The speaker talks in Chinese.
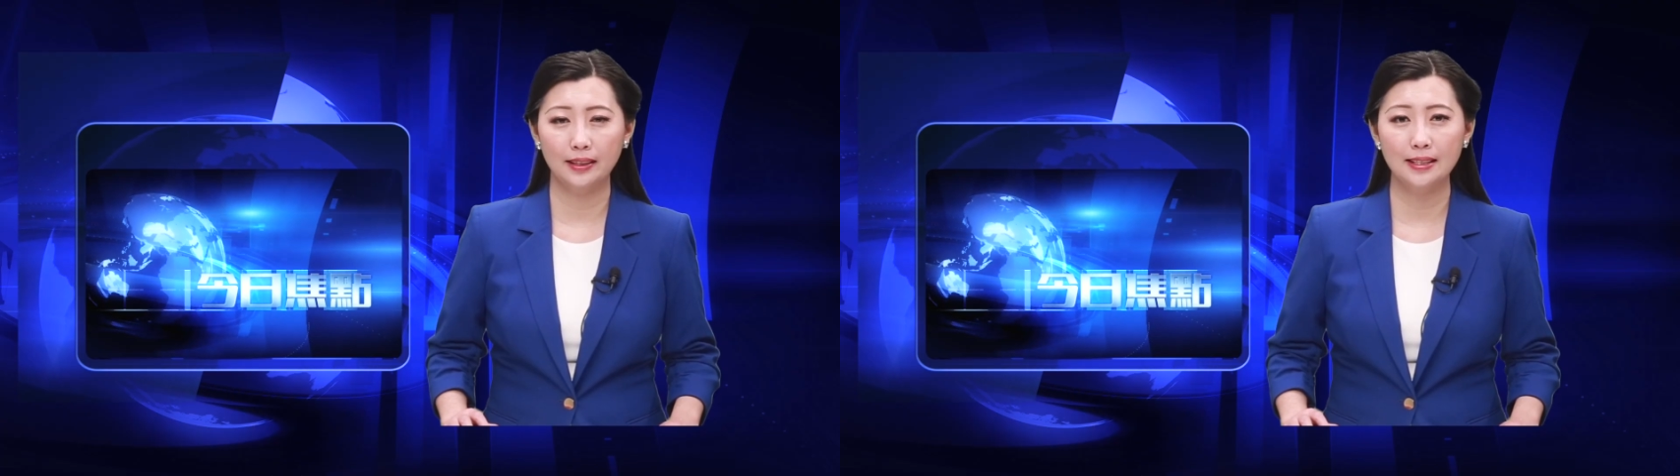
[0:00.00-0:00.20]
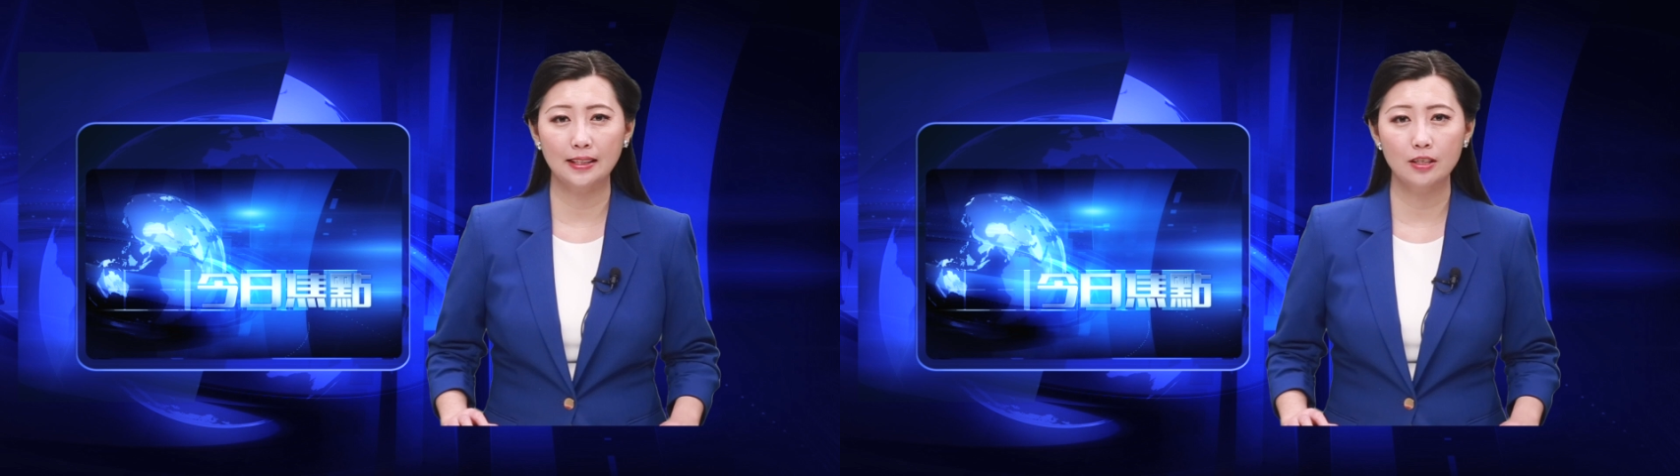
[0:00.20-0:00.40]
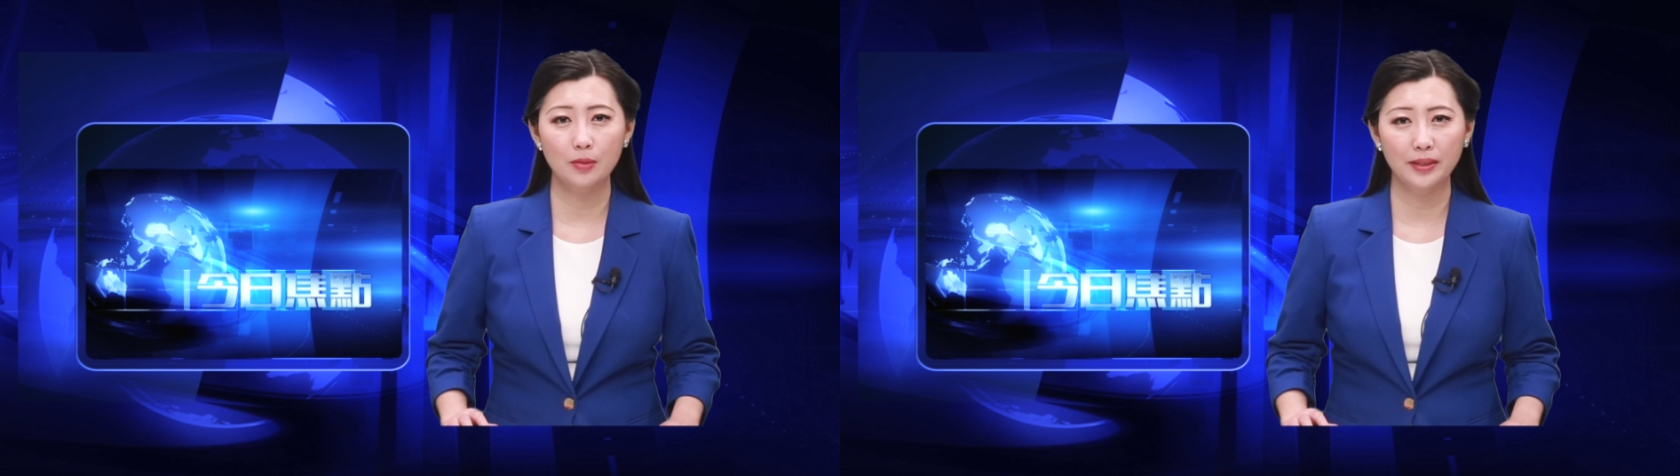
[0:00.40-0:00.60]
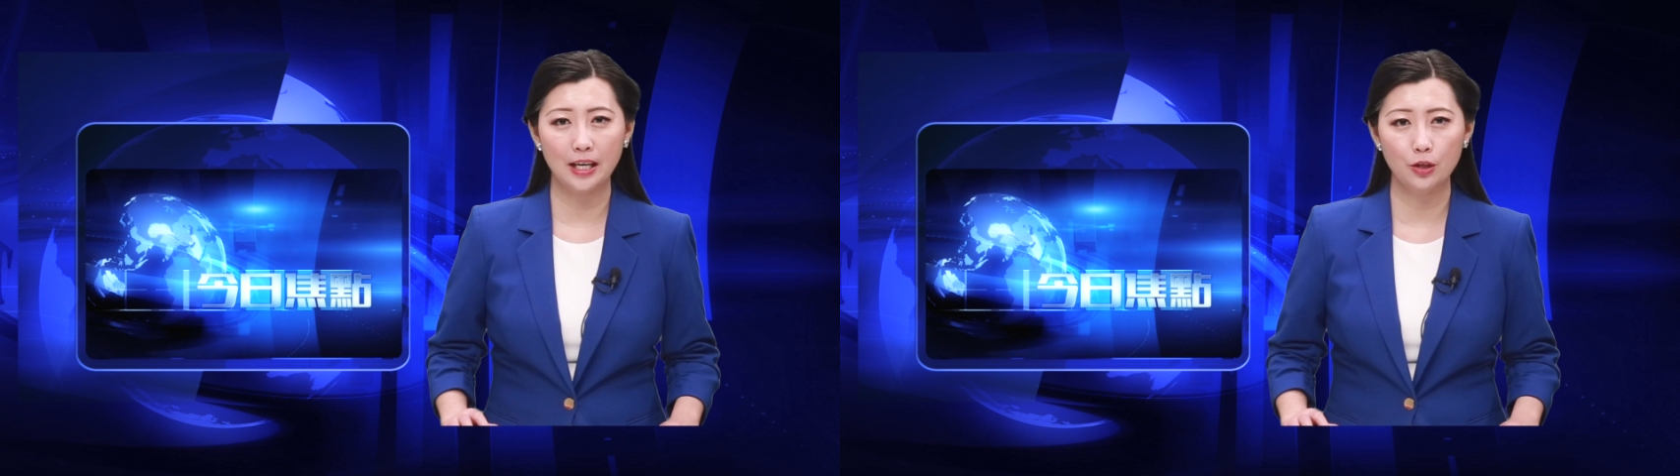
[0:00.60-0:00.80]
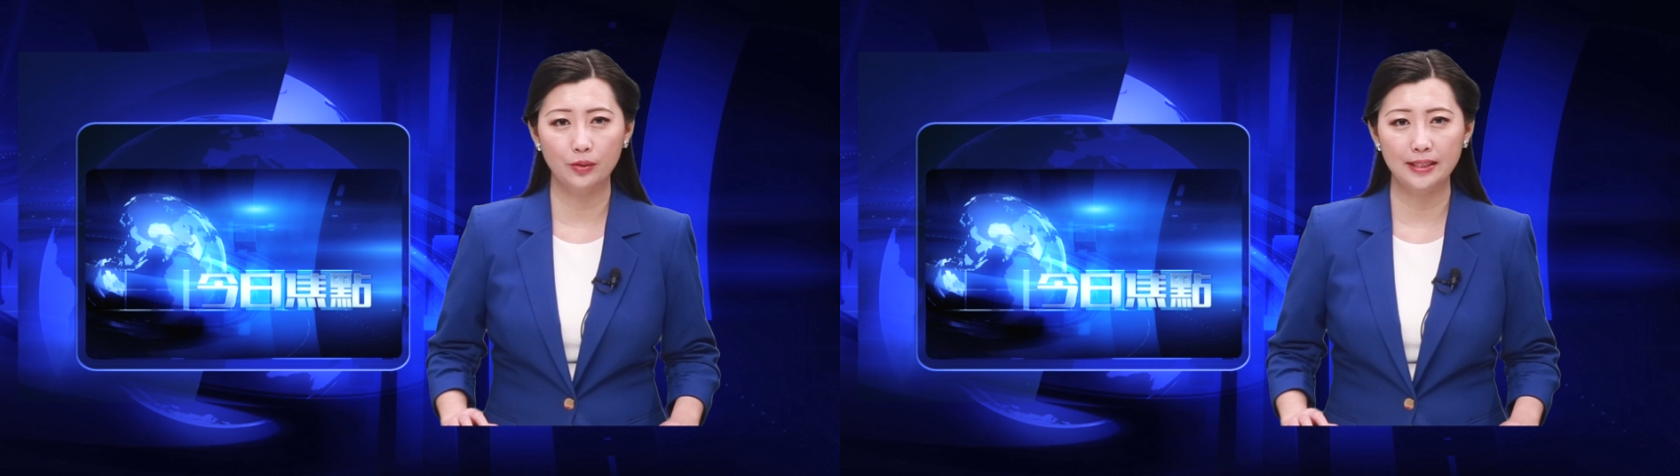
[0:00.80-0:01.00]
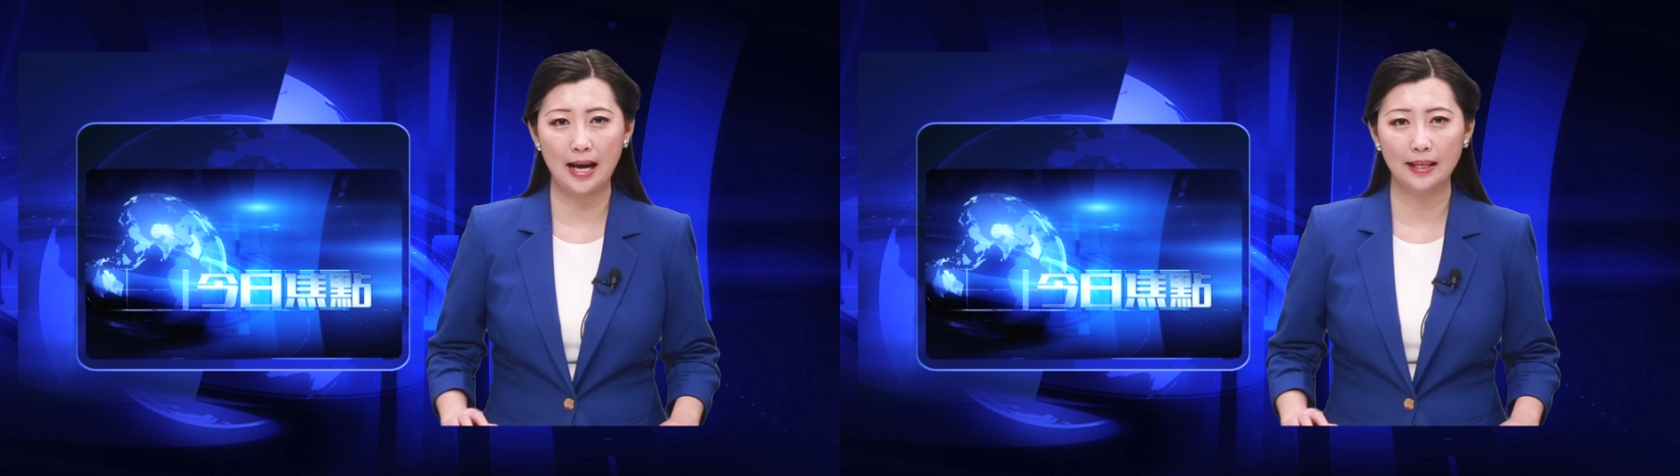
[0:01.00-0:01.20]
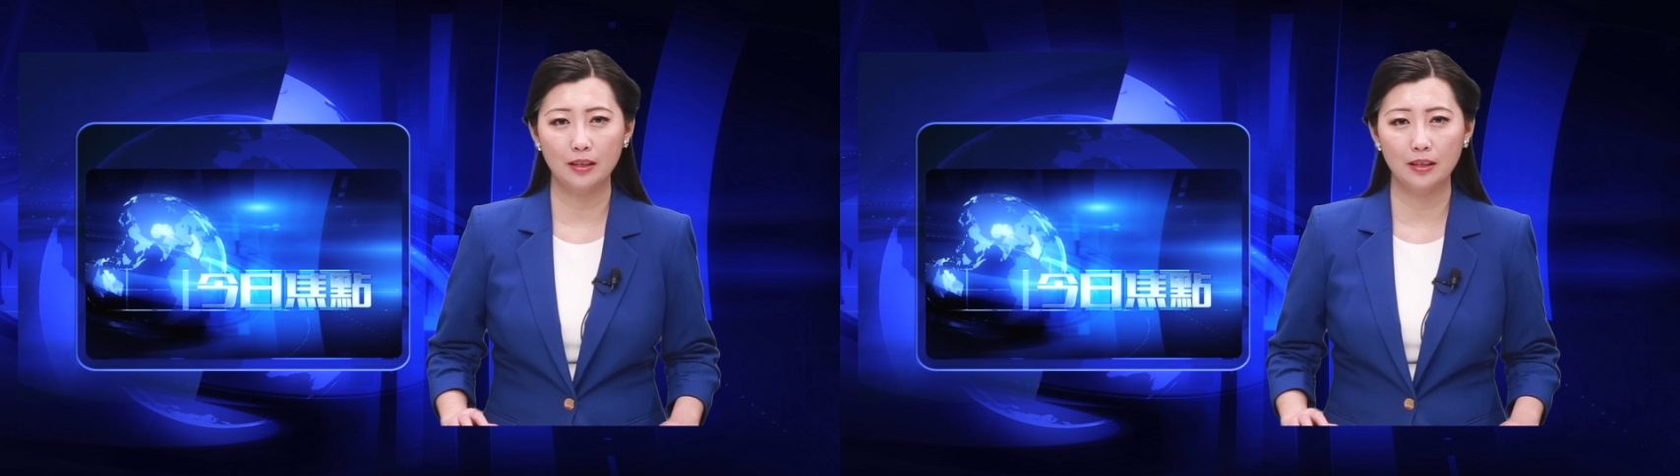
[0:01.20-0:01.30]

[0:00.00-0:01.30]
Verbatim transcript: 疫情这么严重下，